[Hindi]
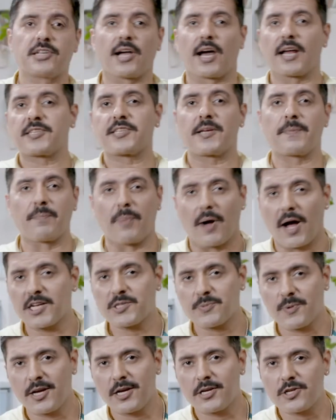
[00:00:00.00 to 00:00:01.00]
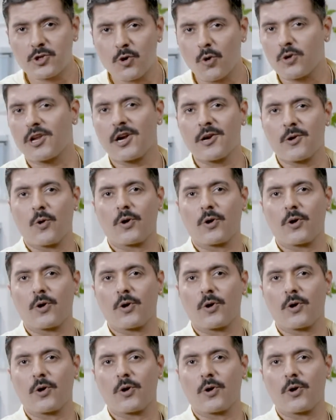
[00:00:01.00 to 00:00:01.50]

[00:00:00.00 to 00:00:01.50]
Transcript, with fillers: चार से पांच मिनट टोटल